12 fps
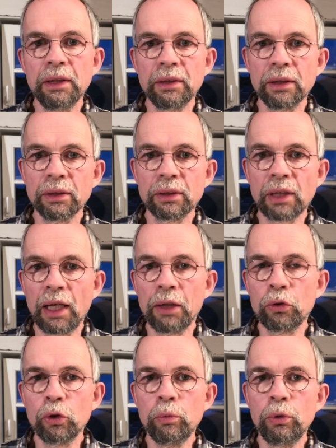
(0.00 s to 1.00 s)
das
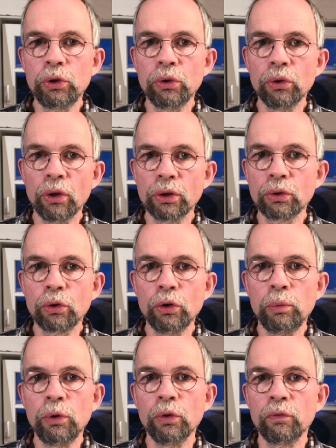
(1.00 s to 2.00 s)
Kalkkrümelchen,
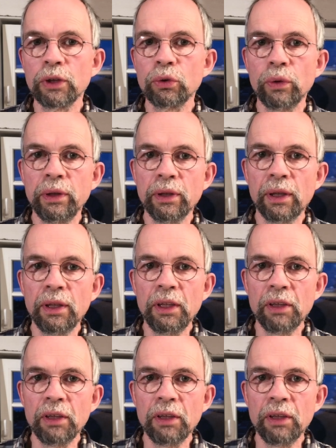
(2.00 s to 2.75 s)
Rostkrümel und was so in der